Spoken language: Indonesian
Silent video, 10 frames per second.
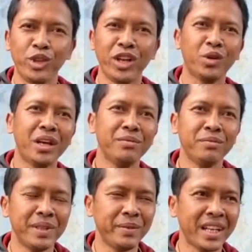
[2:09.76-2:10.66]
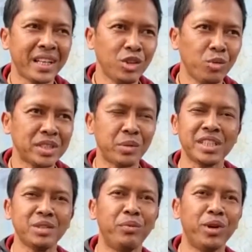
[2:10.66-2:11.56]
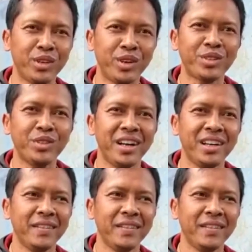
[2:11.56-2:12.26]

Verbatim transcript: motor itu kan mereka mm-hmm. itu mhm. masing-masing bawa motor. Betul